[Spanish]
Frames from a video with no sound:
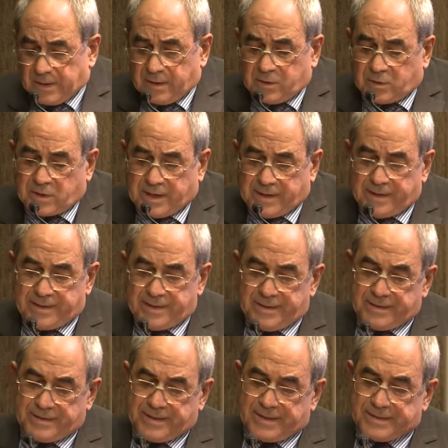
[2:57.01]
los
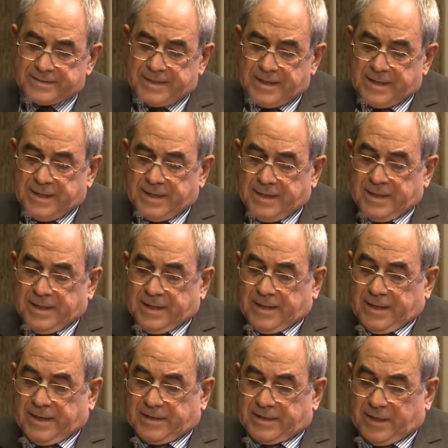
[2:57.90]
galeristas
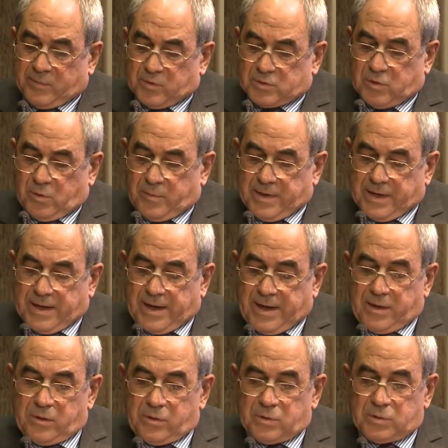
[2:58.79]
estamos
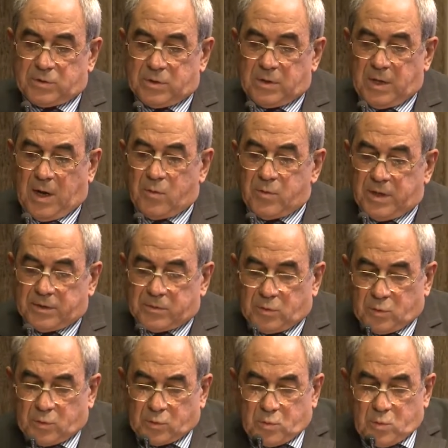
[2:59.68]
obligados a una
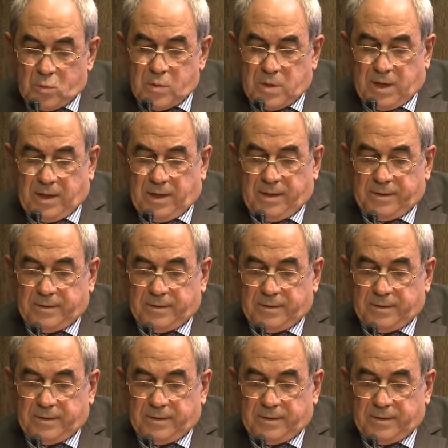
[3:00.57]
estructura